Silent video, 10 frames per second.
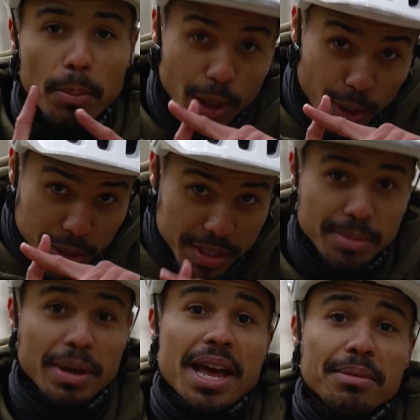Plus
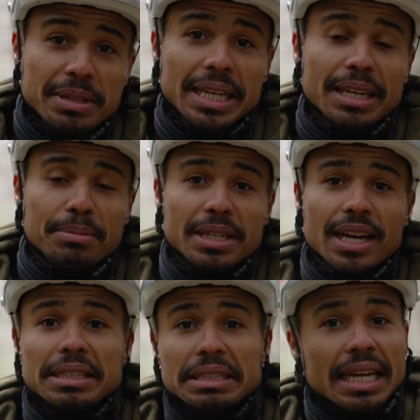man hat mit
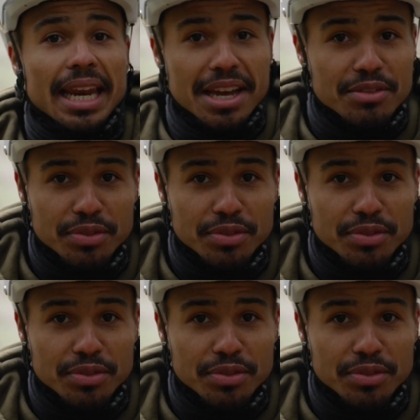Klickpedalen den kleinen